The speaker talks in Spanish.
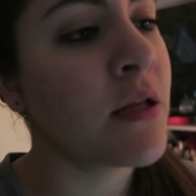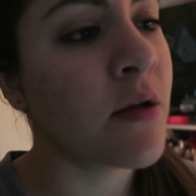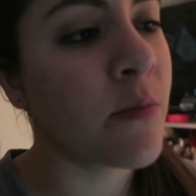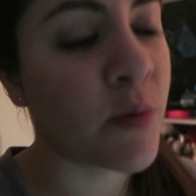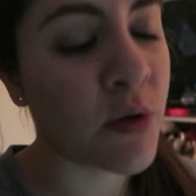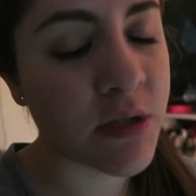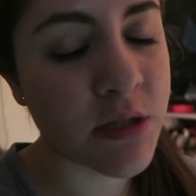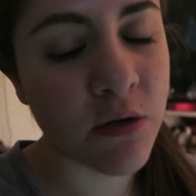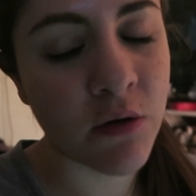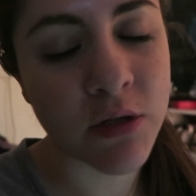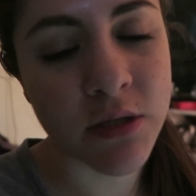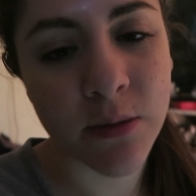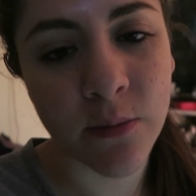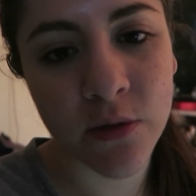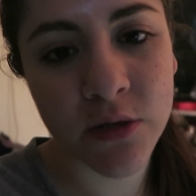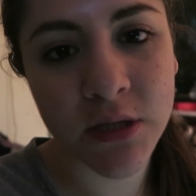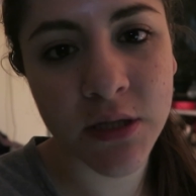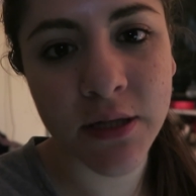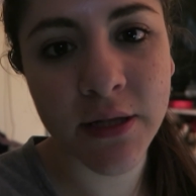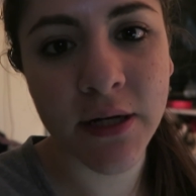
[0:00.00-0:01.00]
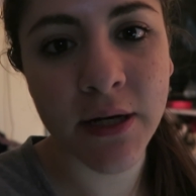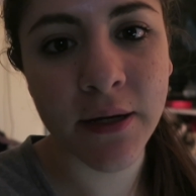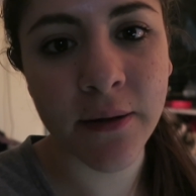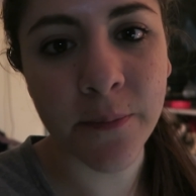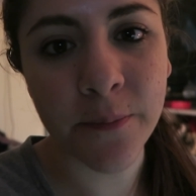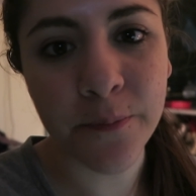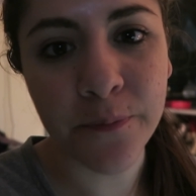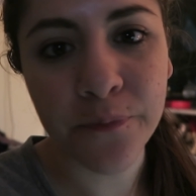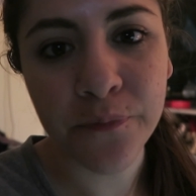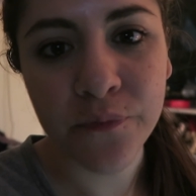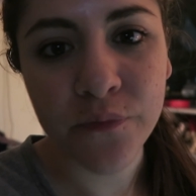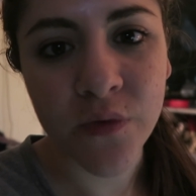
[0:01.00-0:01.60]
pues lo hacemos entre